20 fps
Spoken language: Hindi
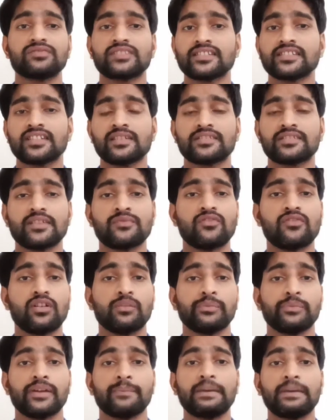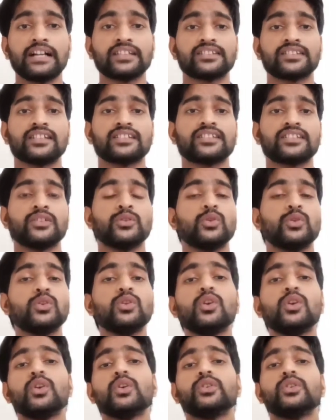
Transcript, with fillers: आप किसी से फ़ोन में बात करते हो